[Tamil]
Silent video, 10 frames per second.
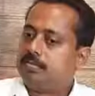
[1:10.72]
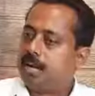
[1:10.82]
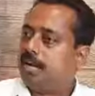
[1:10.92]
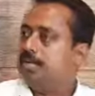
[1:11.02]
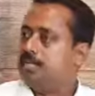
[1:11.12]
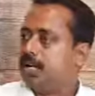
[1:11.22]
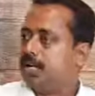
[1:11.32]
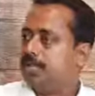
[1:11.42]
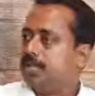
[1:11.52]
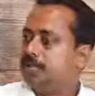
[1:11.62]
நல்லது
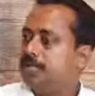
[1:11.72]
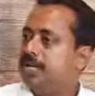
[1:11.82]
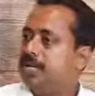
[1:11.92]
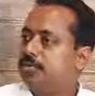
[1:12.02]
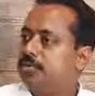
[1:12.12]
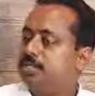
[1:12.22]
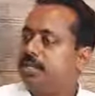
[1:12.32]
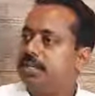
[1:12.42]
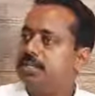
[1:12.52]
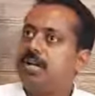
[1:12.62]
கெட்டது அப்படிங்கிறது
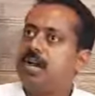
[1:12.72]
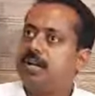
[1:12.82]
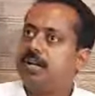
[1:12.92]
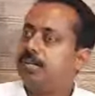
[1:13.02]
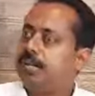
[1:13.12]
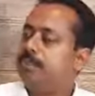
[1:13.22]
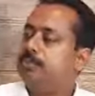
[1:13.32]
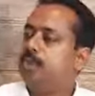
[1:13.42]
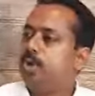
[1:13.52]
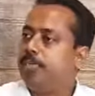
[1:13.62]
வந்துங்க யார் எதை
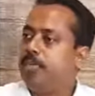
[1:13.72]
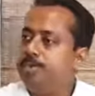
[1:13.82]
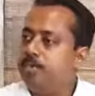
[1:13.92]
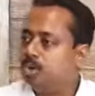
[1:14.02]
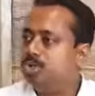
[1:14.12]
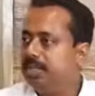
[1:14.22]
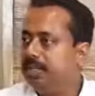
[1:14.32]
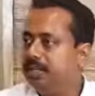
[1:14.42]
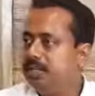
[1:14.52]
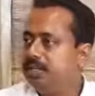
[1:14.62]
புரி எப்படி
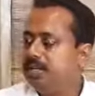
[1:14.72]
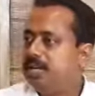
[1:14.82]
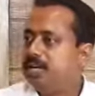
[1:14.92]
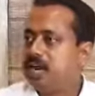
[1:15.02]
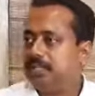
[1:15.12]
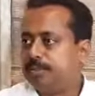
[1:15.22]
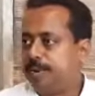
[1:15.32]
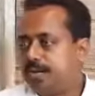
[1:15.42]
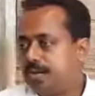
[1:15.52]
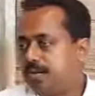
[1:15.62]
புரிஞ்சுக்கிட்டு அதை
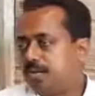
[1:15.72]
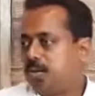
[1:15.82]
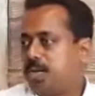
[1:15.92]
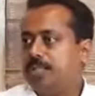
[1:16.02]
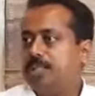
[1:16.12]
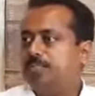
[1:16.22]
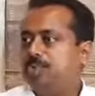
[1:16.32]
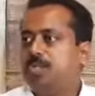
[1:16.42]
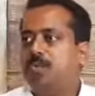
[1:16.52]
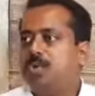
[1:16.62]
பார்க்குறாங்களோ அதை
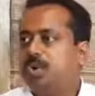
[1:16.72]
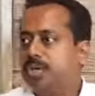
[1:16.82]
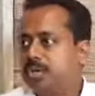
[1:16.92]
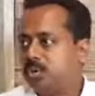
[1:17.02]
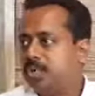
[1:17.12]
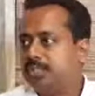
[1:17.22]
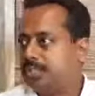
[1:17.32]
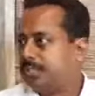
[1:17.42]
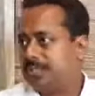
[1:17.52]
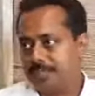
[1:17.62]
பொறுத்து அவங்களுடைய
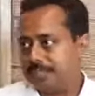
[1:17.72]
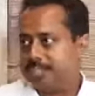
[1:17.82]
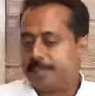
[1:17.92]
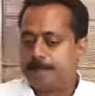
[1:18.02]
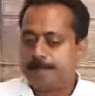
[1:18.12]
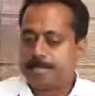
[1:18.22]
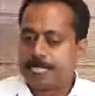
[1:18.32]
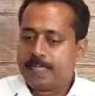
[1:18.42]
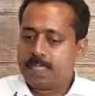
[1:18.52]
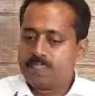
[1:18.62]
கோணத்தில் தான் அது அமையுதுங்க
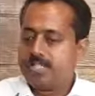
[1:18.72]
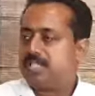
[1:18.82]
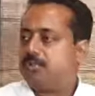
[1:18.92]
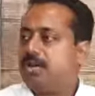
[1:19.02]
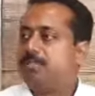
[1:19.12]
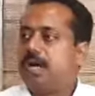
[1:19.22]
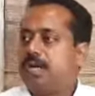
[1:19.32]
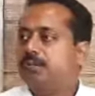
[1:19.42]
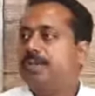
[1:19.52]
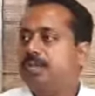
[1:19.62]
ஃபஸ்ட் ஆஃப் ஆல் நம்ம
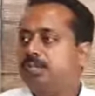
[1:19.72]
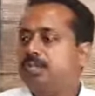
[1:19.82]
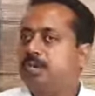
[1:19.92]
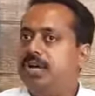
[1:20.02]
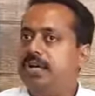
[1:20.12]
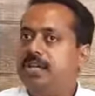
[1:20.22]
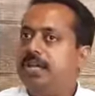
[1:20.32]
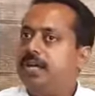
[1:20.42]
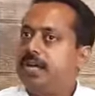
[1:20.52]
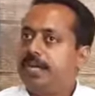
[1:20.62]
ஆரம்பிக்கிறதுக்கு முன்னாடி
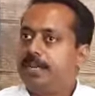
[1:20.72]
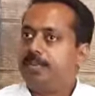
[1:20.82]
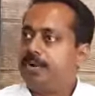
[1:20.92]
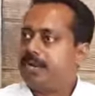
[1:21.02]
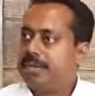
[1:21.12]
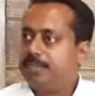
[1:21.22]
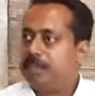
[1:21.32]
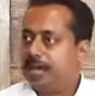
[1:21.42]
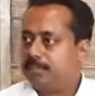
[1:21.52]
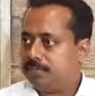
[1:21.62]
நீங்கள் இப்போ நீங்கள்
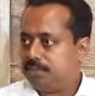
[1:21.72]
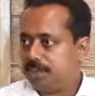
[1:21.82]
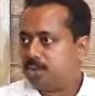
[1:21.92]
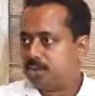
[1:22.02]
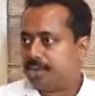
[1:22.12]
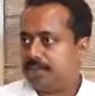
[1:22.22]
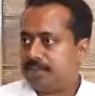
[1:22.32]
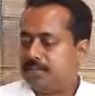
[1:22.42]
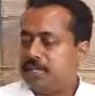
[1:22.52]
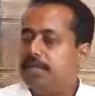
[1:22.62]
எம்எல்எம் அப்படின்னு சொன்னீங்க
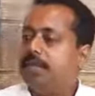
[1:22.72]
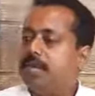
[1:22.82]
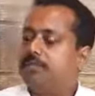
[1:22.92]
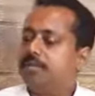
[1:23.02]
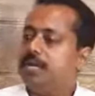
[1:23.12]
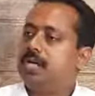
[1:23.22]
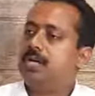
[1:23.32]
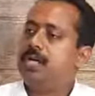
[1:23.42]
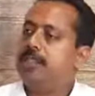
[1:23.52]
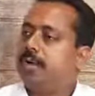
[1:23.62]

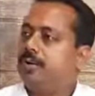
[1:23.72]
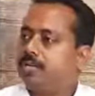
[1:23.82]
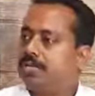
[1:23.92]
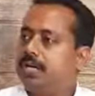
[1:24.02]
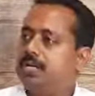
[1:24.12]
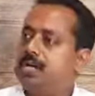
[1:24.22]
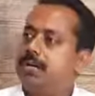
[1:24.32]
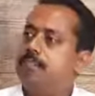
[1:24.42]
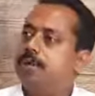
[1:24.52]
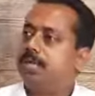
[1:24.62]
எம்எல்எம்ங்கிறதுக்கான அபிரிவேஷன்
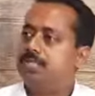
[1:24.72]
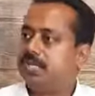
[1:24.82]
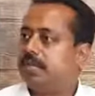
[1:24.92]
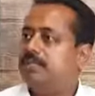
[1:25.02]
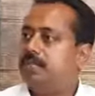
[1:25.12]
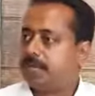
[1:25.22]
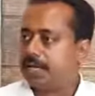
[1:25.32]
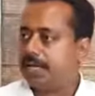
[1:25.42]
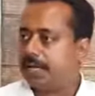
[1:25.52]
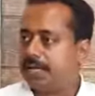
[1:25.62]
கேட்டிங்கன்னா மல்டி லெவல்
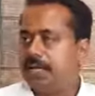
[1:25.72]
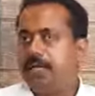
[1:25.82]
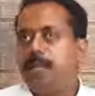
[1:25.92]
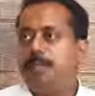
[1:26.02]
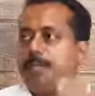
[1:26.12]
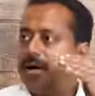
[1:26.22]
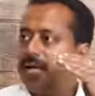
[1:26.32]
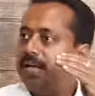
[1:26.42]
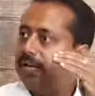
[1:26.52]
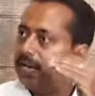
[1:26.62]
மார்க்கெட்டிங்
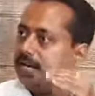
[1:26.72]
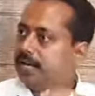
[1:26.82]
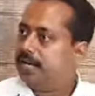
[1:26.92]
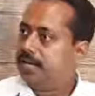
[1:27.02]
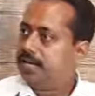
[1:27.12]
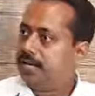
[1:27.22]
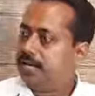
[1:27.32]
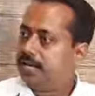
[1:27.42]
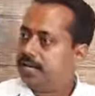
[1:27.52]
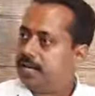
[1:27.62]
பல நிலைகளில்
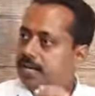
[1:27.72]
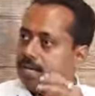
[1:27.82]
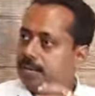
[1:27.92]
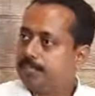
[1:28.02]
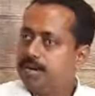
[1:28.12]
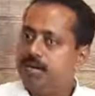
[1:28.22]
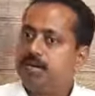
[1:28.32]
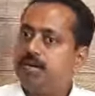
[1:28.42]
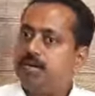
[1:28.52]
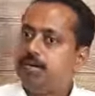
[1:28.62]
நம்ம
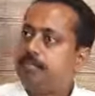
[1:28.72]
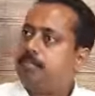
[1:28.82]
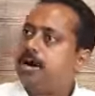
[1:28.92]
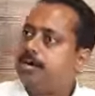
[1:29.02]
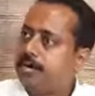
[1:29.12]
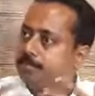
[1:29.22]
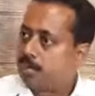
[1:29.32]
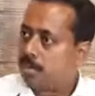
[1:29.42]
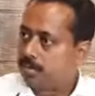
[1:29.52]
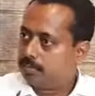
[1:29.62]
மார்க்கெட்
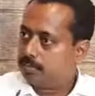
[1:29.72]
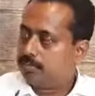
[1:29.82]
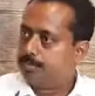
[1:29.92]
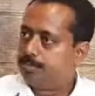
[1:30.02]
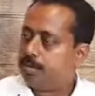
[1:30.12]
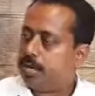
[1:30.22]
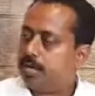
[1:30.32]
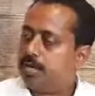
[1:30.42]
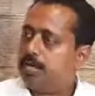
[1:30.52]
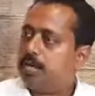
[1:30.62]
பண்ணுறோம் இப்போ
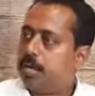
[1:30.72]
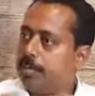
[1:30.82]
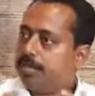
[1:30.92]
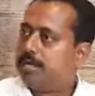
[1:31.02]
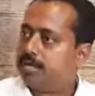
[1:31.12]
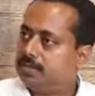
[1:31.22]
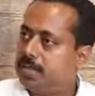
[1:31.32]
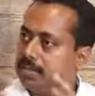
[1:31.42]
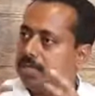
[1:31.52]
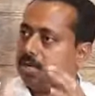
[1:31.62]
அப்படிங்கிறது
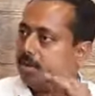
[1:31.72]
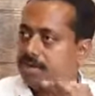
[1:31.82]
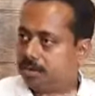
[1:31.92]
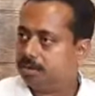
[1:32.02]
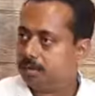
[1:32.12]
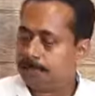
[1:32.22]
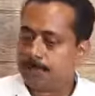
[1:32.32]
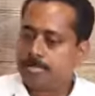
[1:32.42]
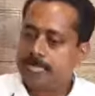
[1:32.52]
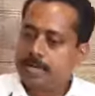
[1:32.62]
தான் அந்த அவருடைய அர்த்தம்
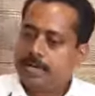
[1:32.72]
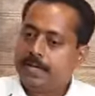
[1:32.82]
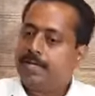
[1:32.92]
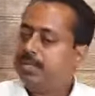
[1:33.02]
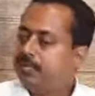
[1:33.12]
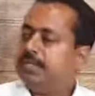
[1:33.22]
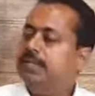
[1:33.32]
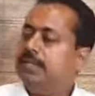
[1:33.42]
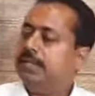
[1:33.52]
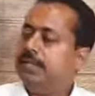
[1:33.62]
இது
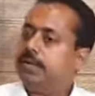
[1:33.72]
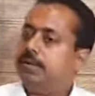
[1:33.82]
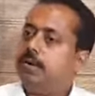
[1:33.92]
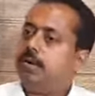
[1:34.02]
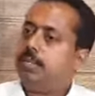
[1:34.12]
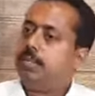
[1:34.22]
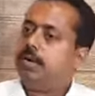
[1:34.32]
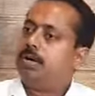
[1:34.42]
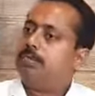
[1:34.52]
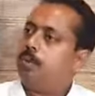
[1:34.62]
வந்து
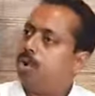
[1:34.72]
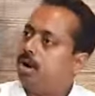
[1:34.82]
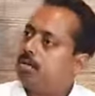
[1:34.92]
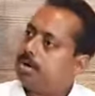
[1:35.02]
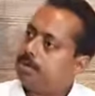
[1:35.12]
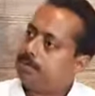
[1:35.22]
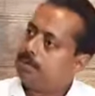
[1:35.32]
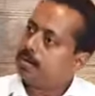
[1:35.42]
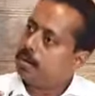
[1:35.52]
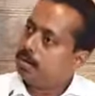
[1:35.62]
பொருள் மார்க்கெட்
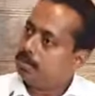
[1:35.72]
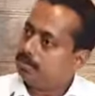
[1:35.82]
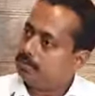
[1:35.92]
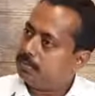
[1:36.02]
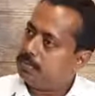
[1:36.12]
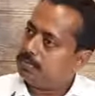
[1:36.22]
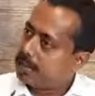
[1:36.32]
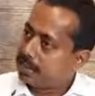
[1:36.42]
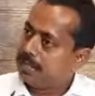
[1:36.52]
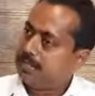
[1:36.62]
பண்ணாலும் அது
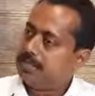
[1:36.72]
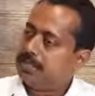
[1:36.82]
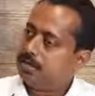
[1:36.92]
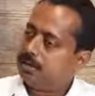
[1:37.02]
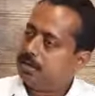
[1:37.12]
மார்க்கெட்டிங் தான்